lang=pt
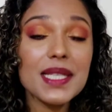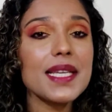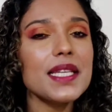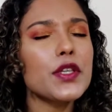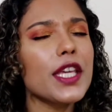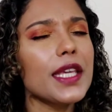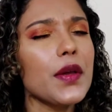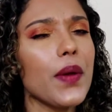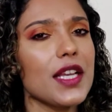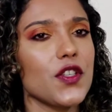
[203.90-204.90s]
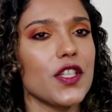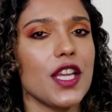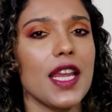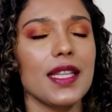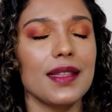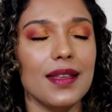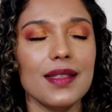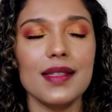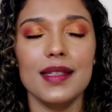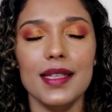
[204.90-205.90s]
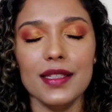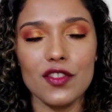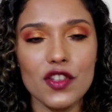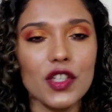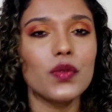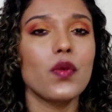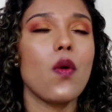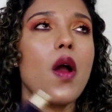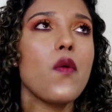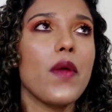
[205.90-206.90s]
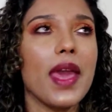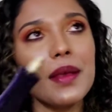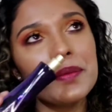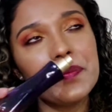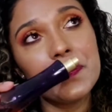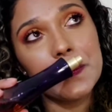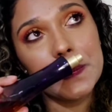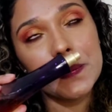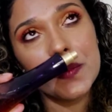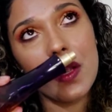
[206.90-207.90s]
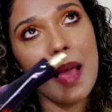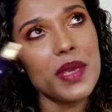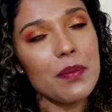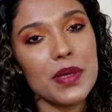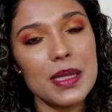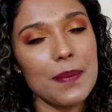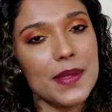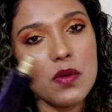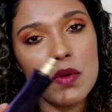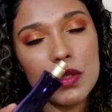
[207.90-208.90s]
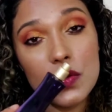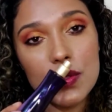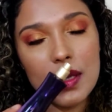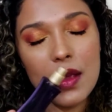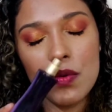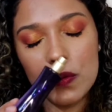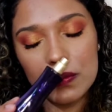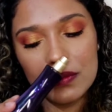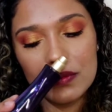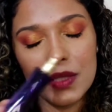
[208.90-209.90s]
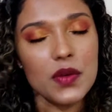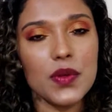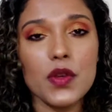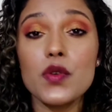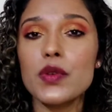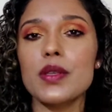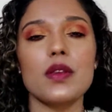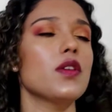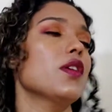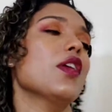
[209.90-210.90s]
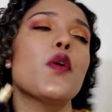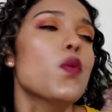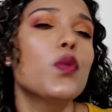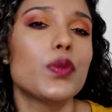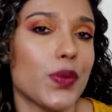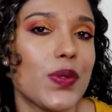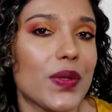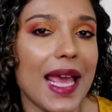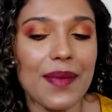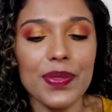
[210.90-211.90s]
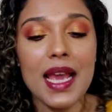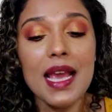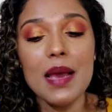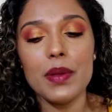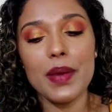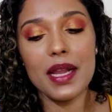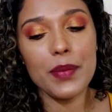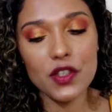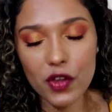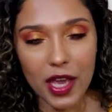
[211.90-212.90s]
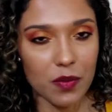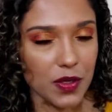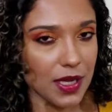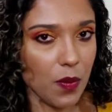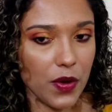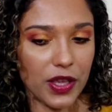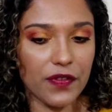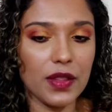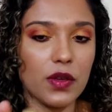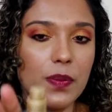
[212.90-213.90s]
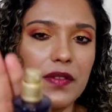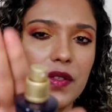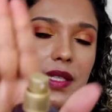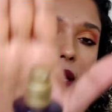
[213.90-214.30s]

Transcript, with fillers: Mas e aí, o que, que eu achei desse lindinho? Qual é a minha percepção quando eu, eu, eu, eu, eu uso, né? Primeiramente, eu quero mostrar o borrifador para